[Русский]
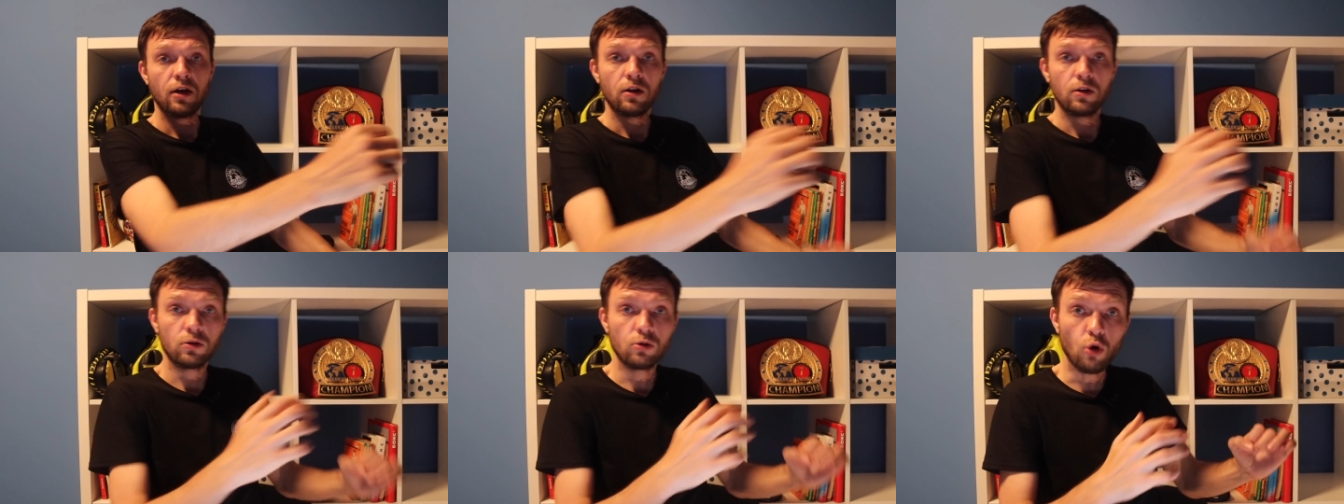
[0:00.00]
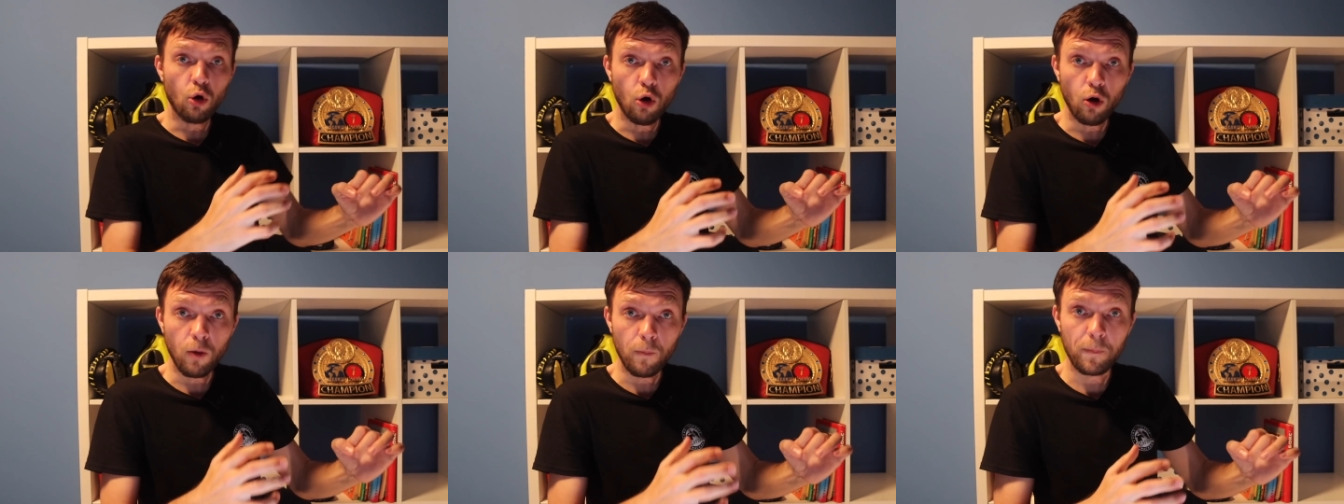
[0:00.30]

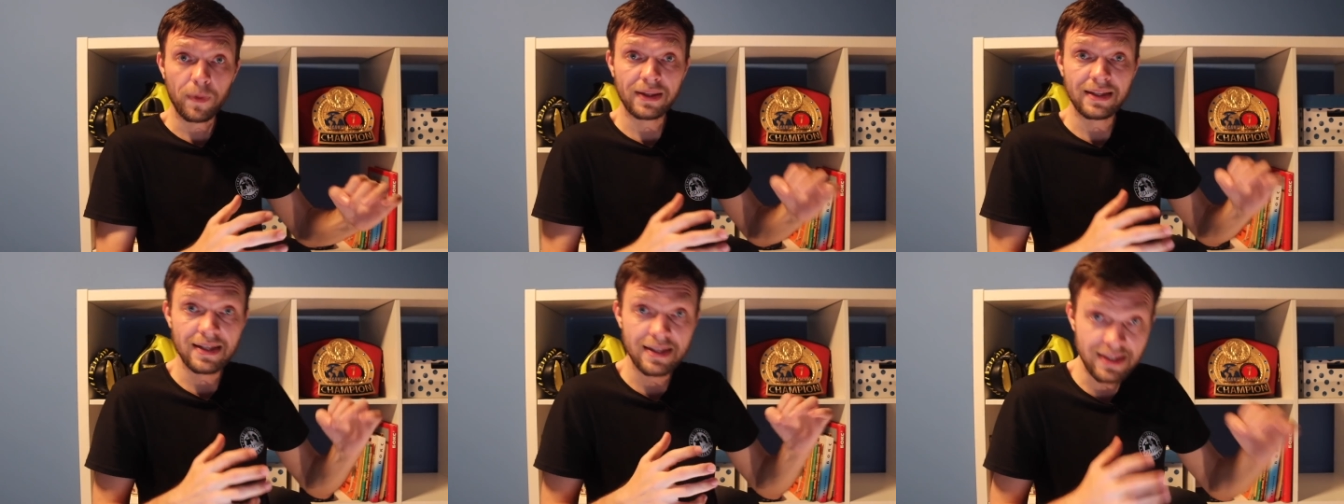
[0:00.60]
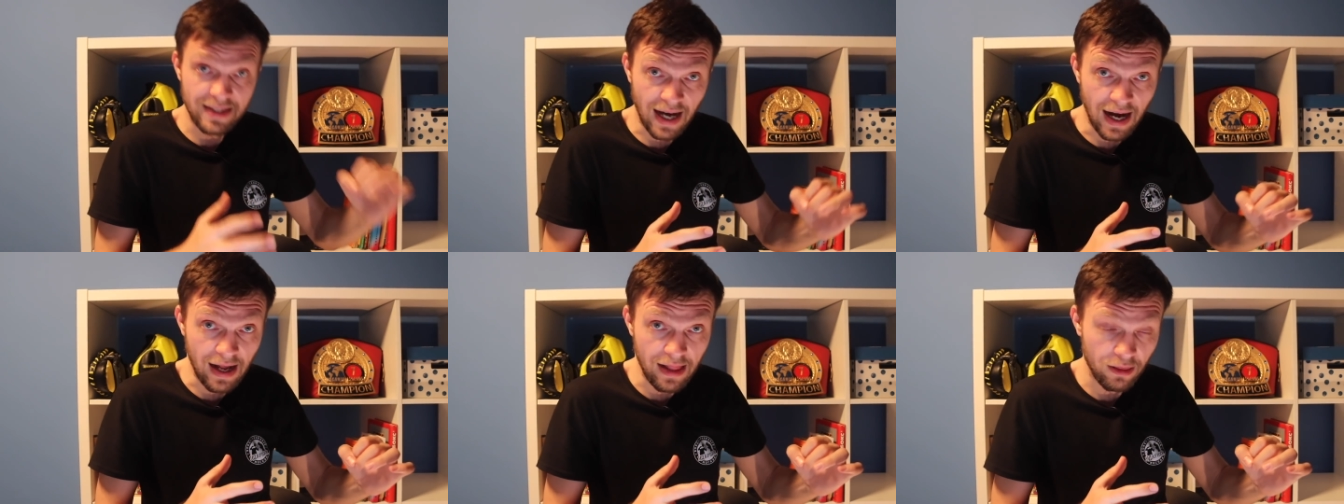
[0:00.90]
Но
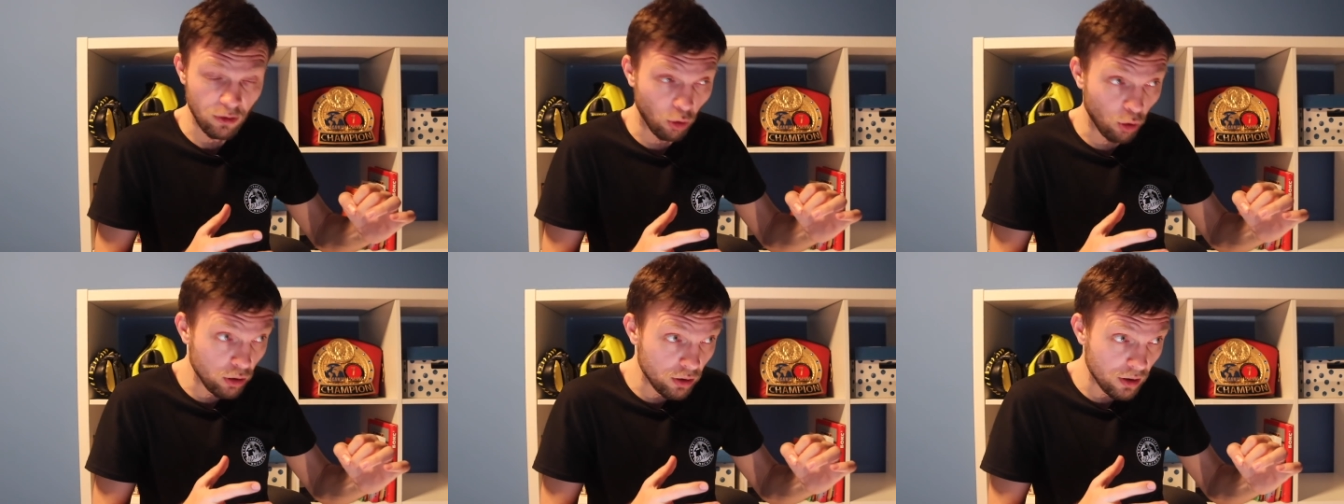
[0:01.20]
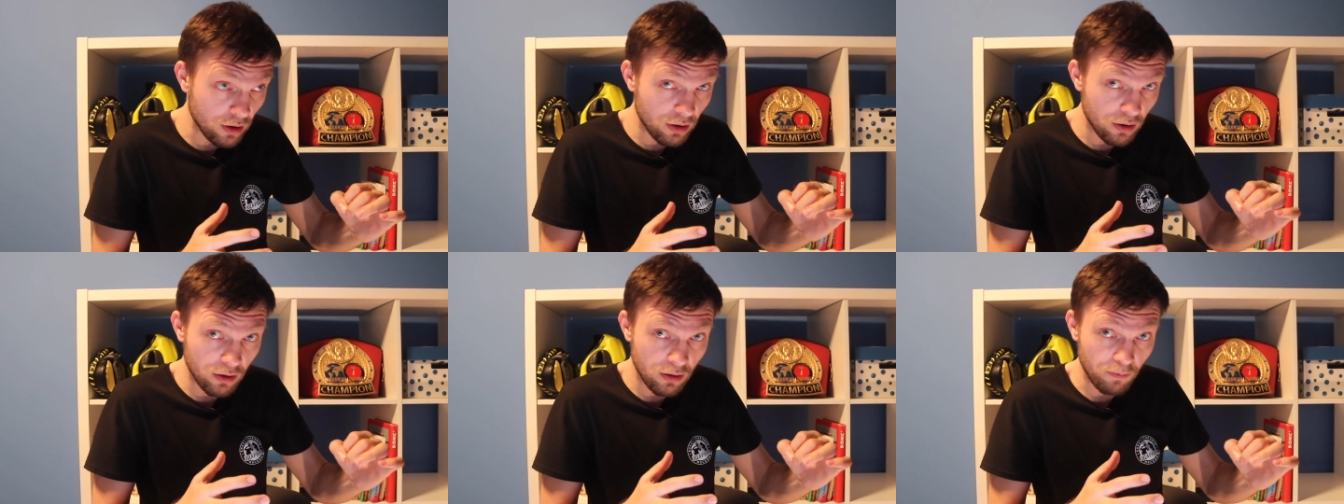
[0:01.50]
потенциально
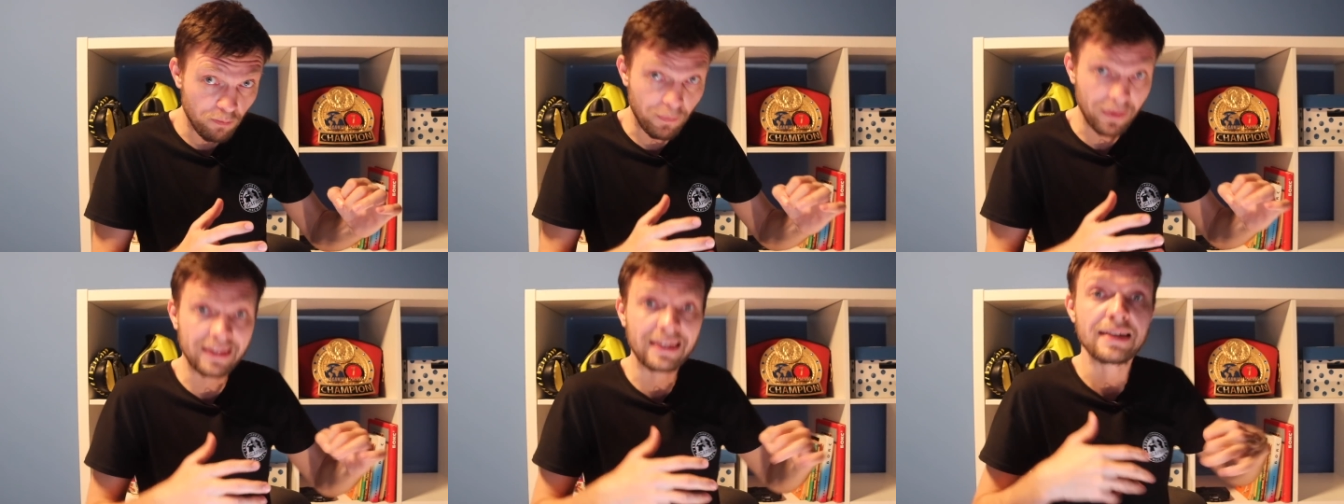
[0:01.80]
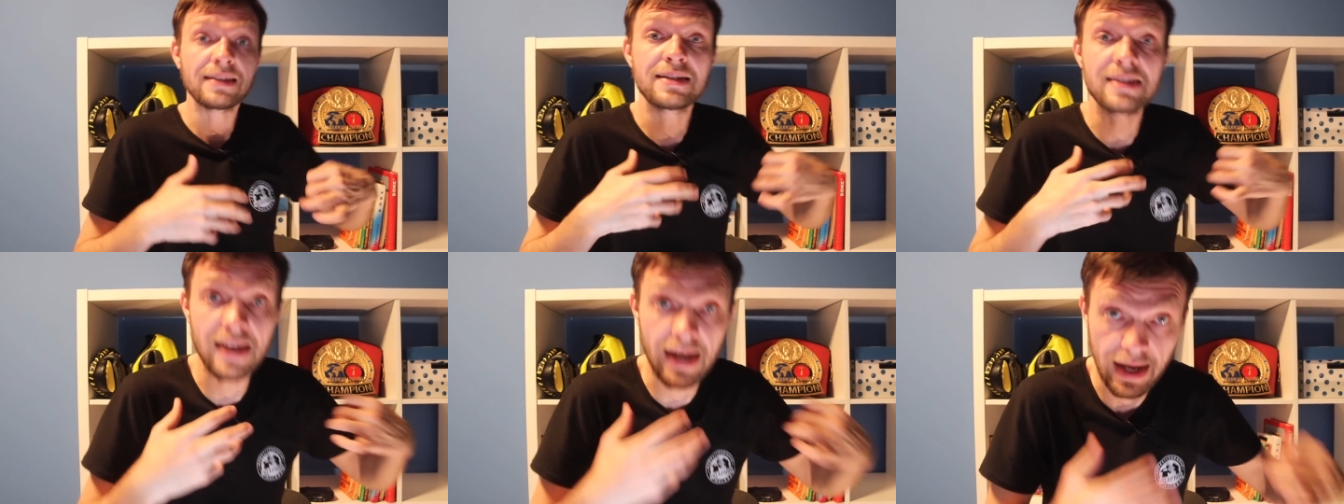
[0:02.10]
он
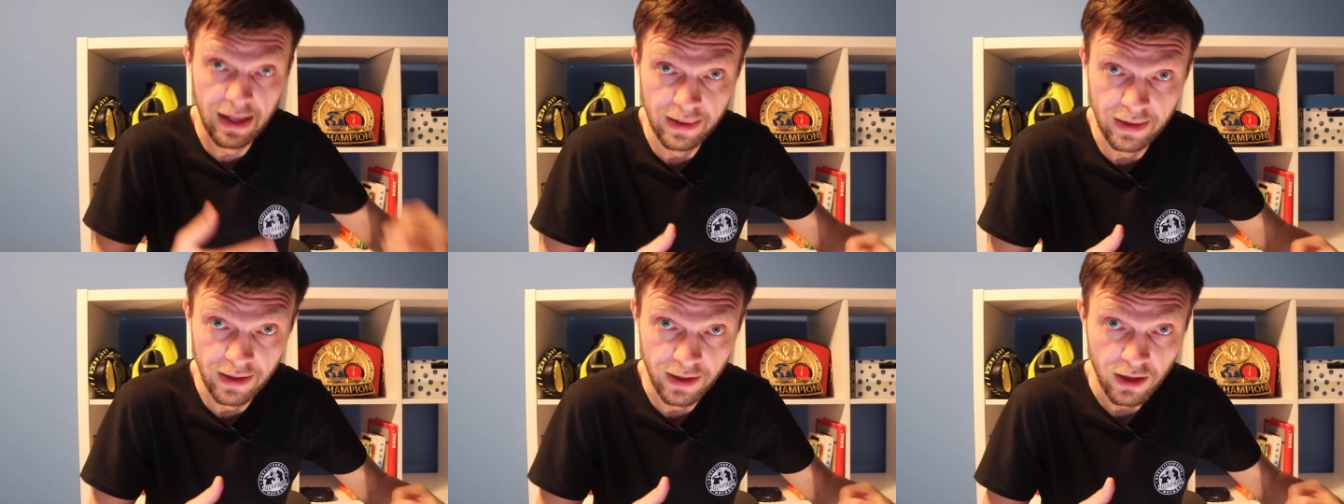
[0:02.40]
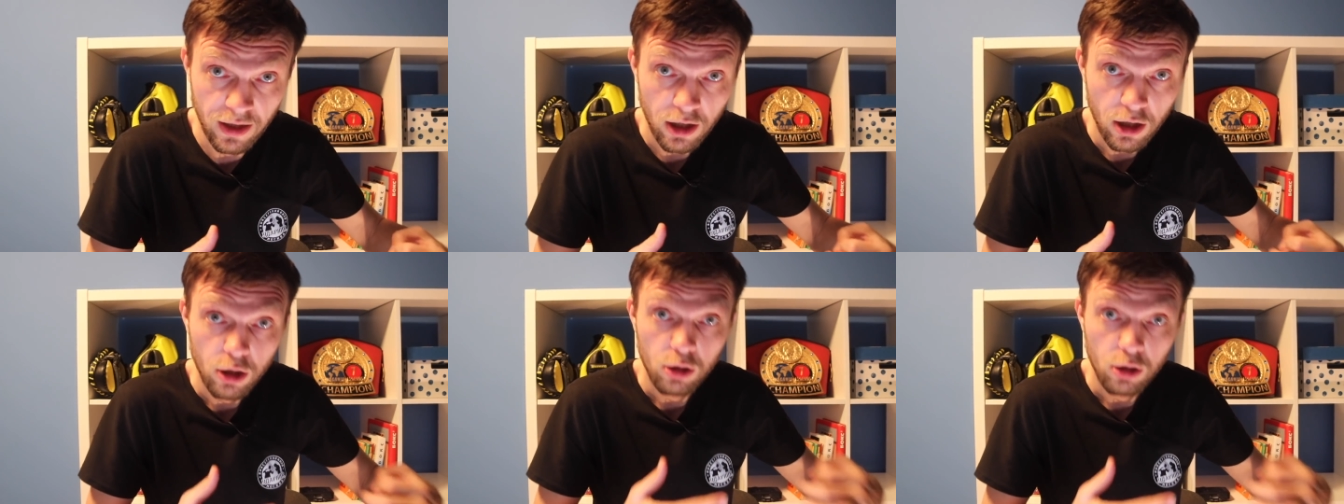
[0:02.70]
потенциально